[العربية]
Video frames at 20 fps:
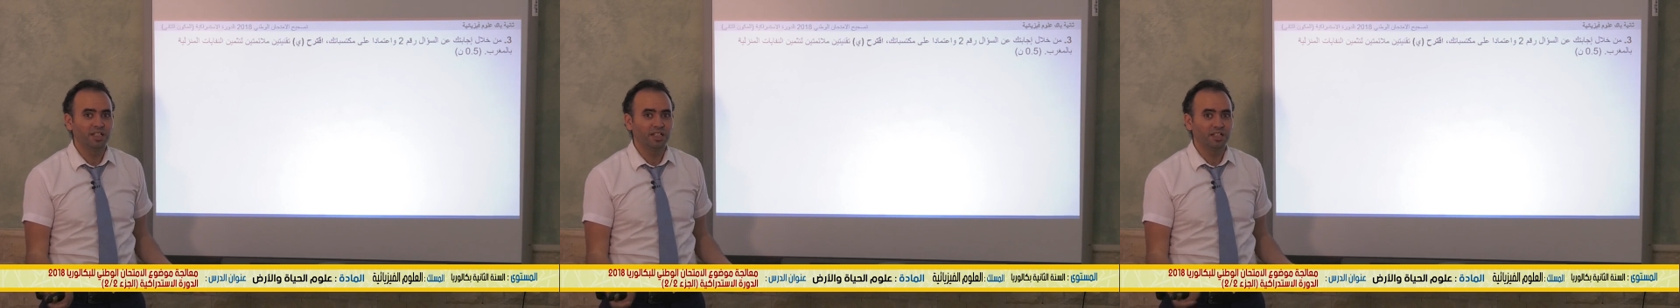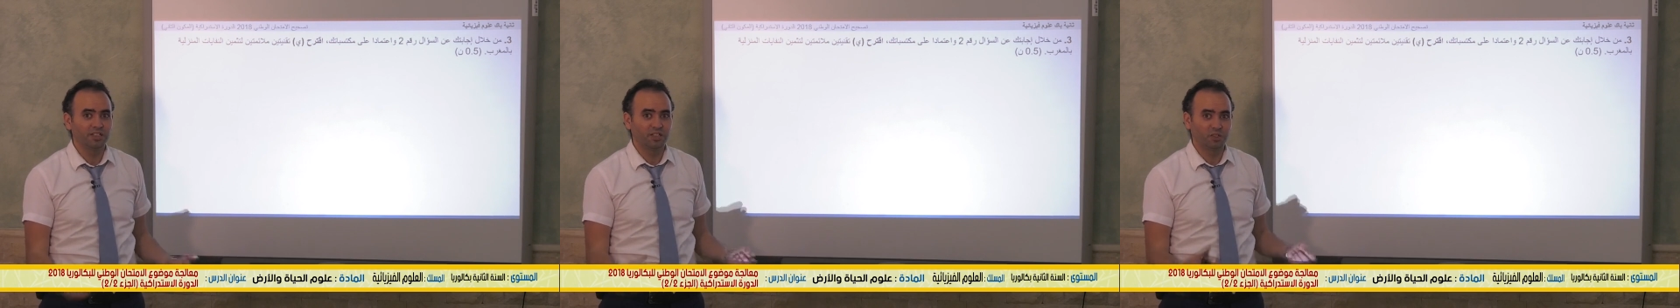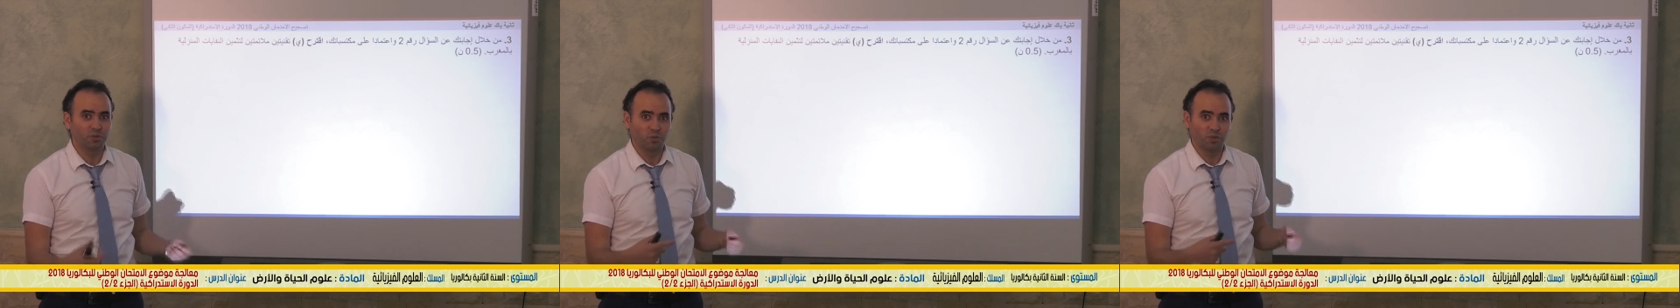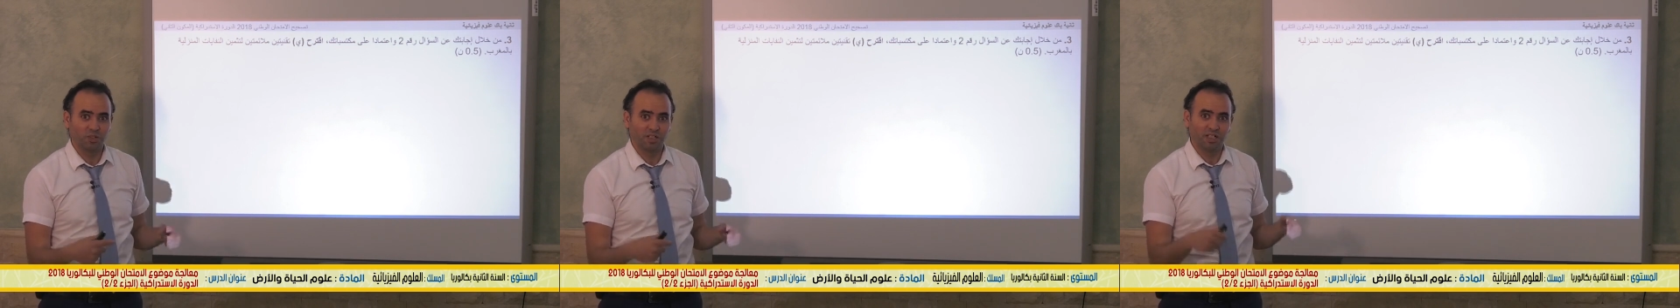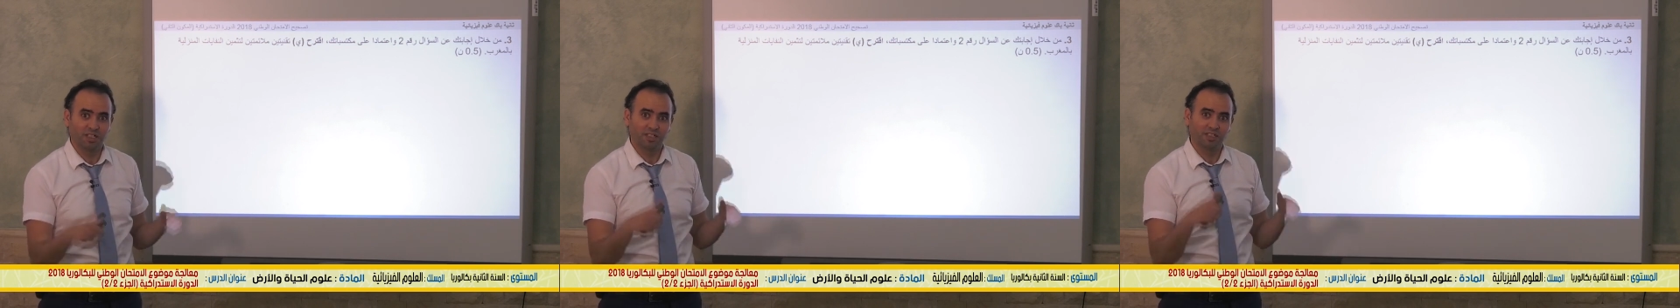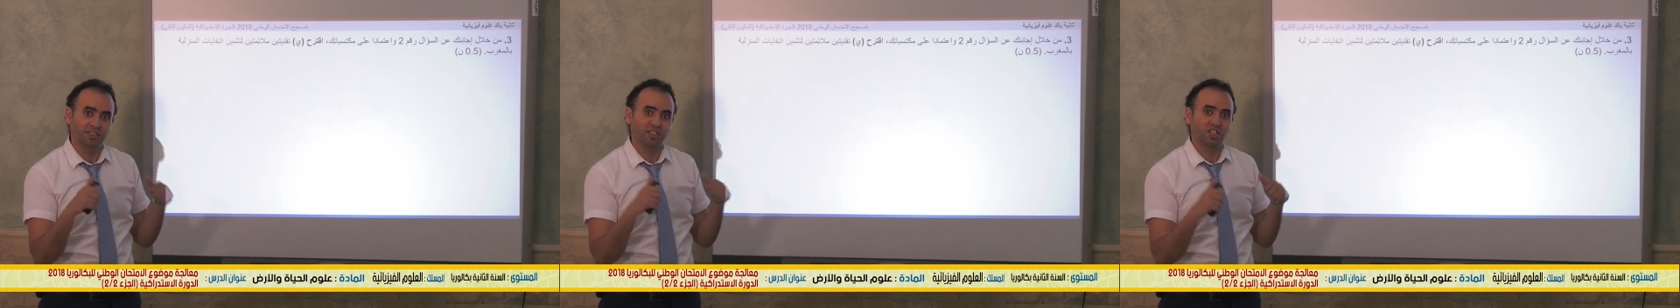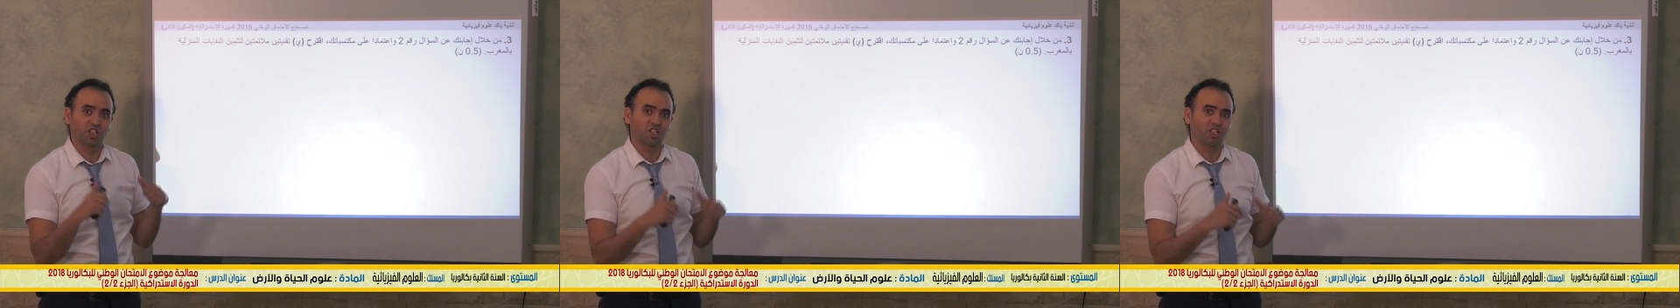اذا هنا
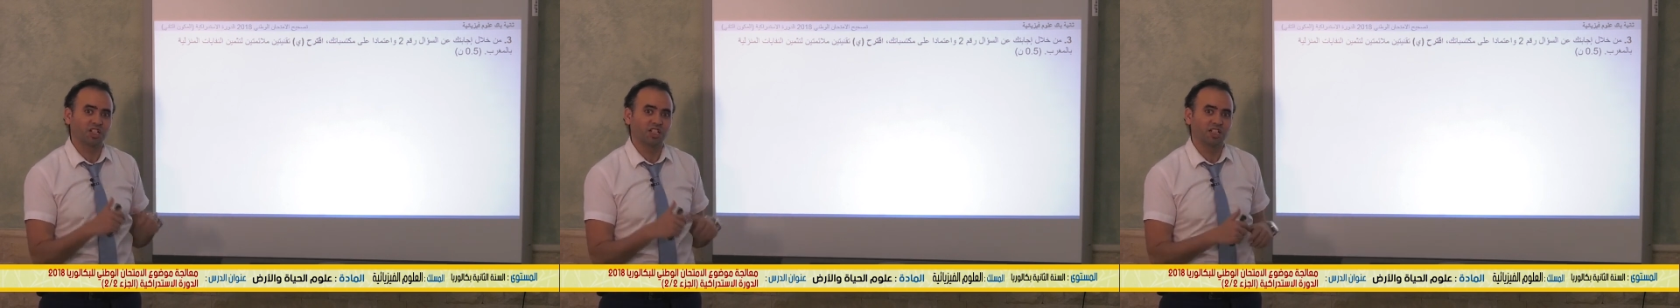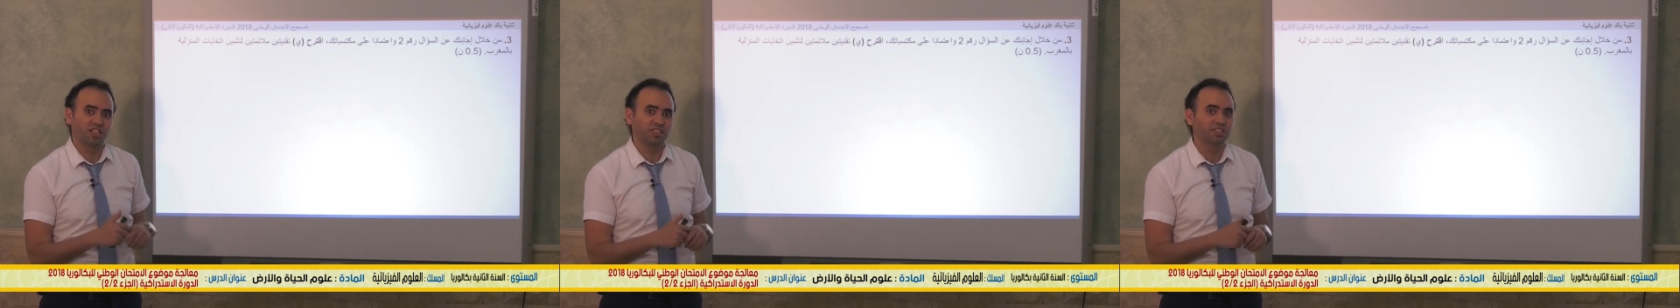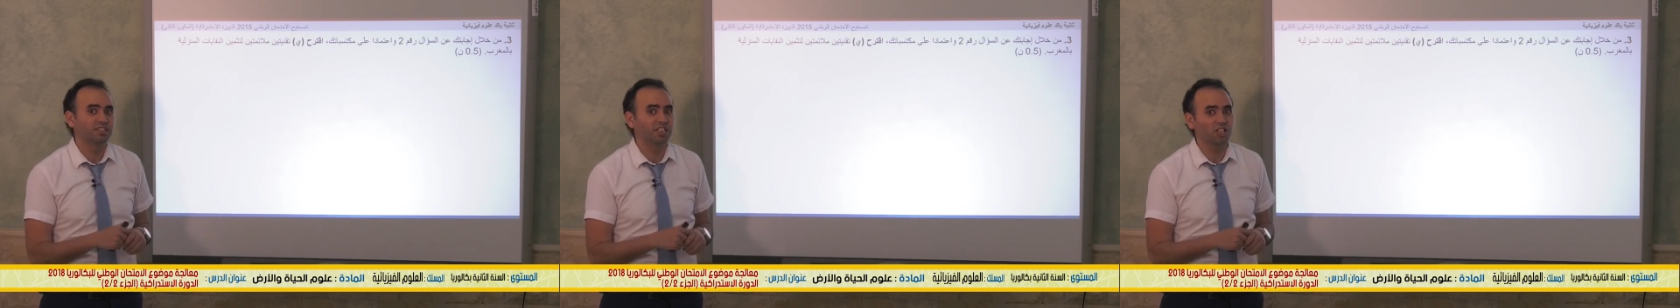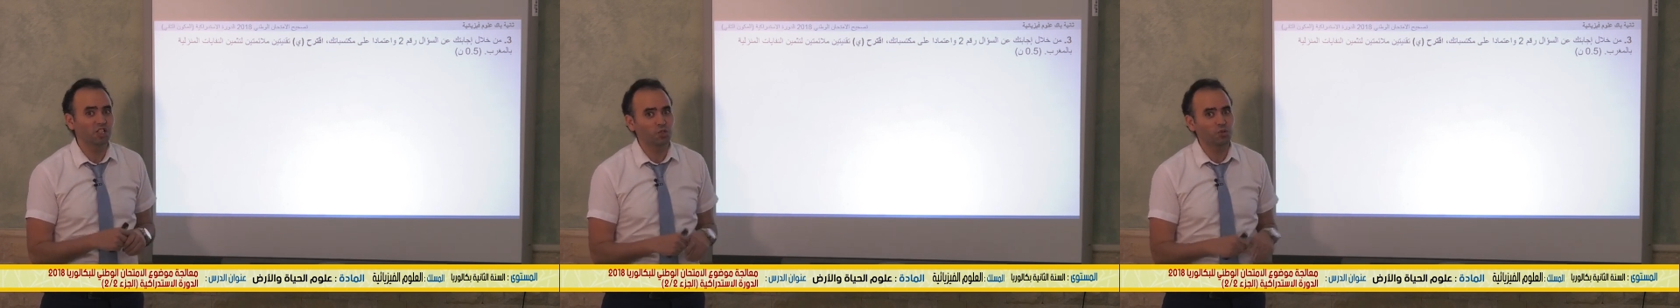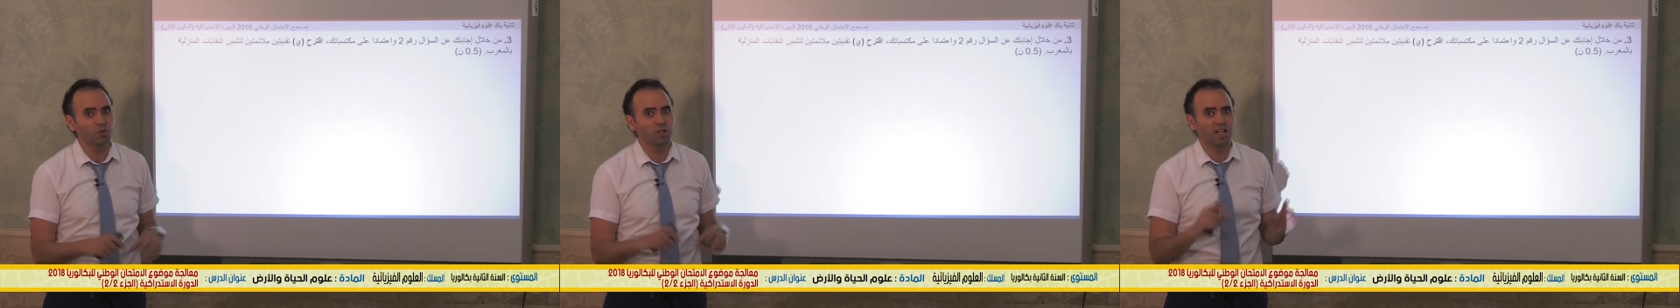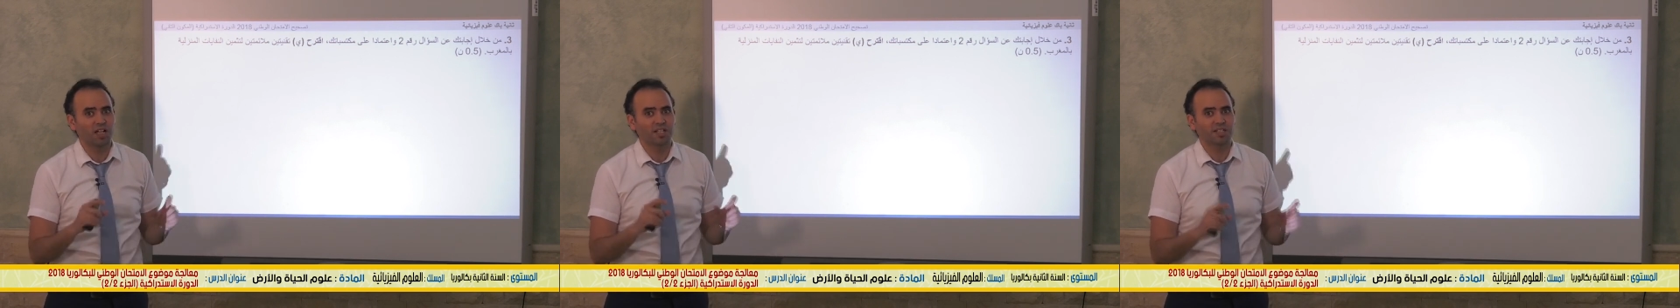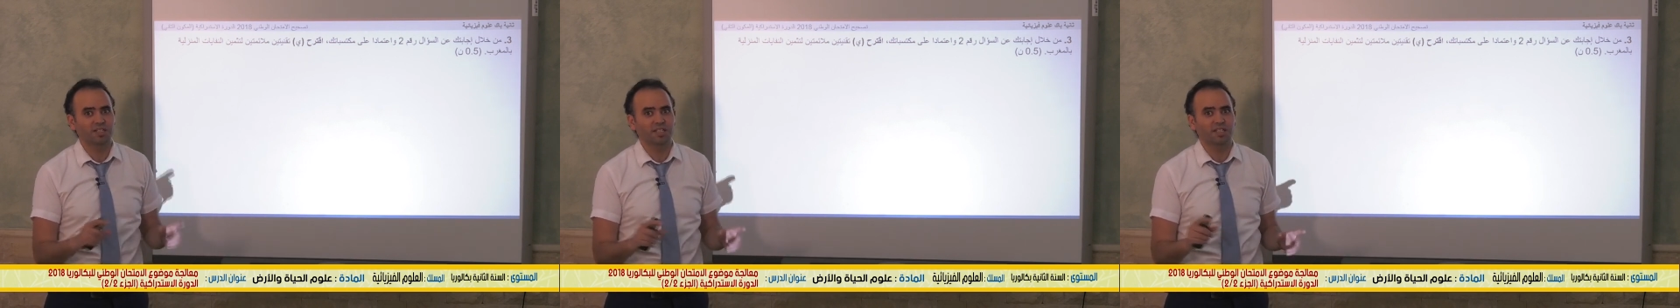نرجع الى الدرس
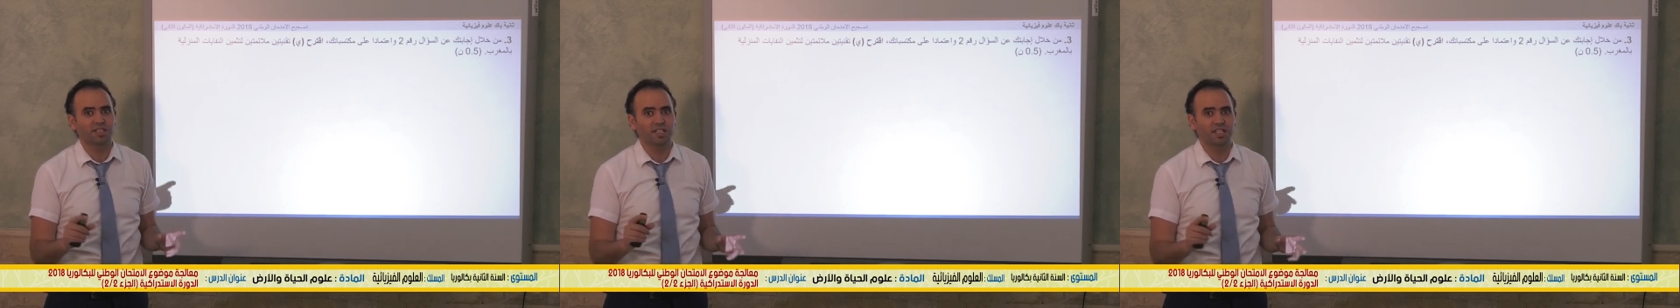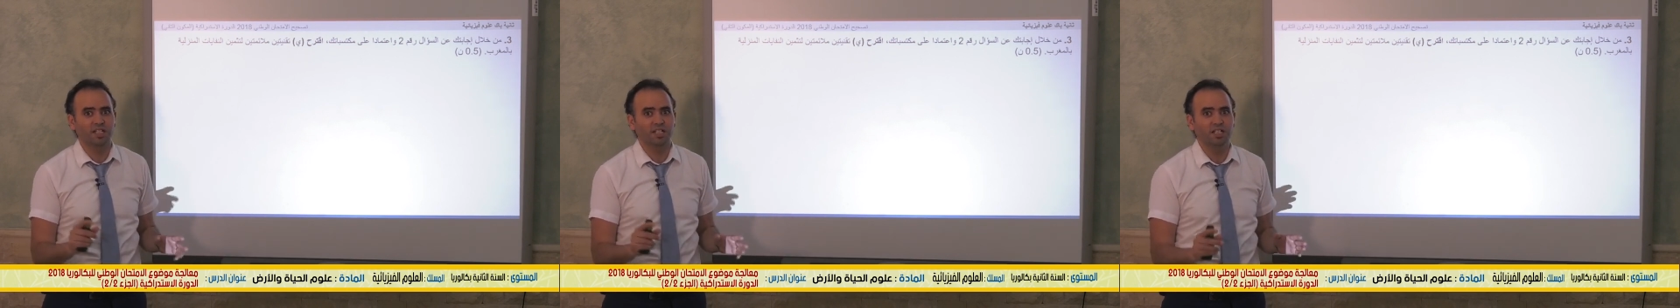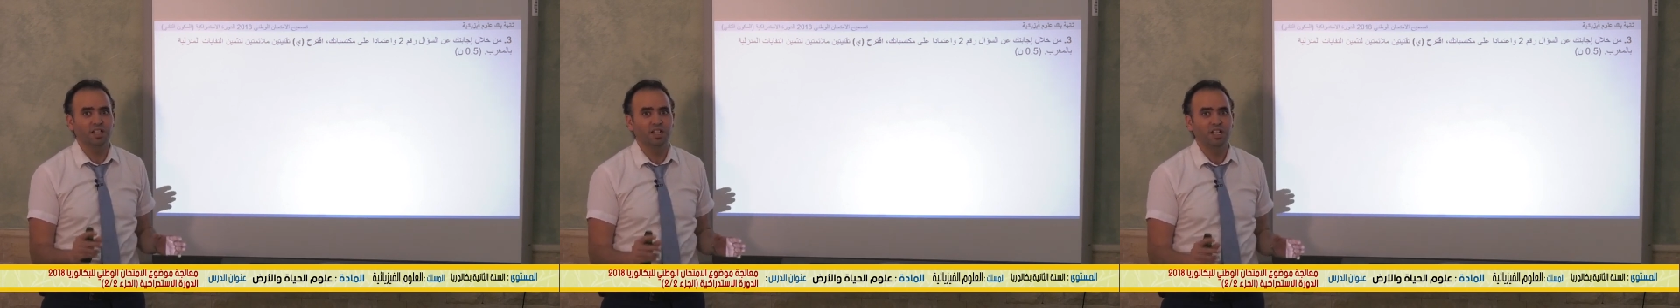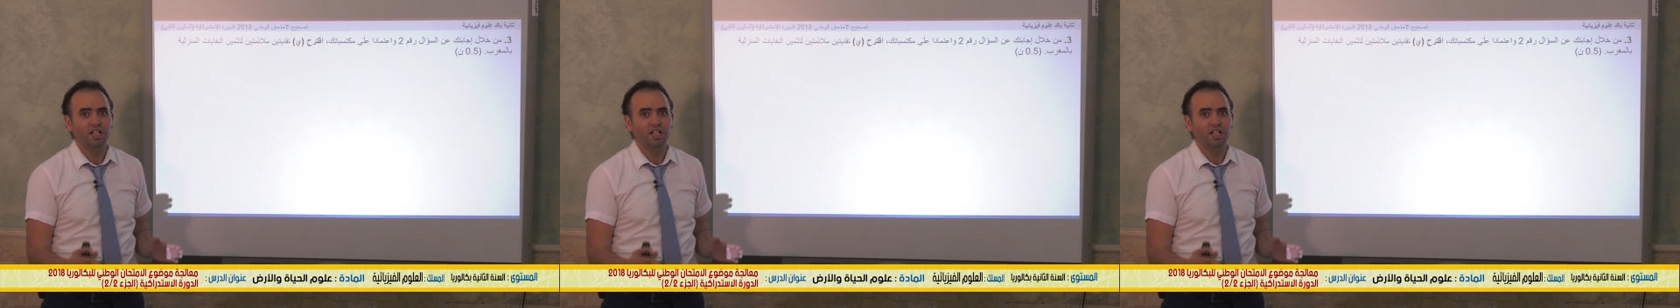وخاصه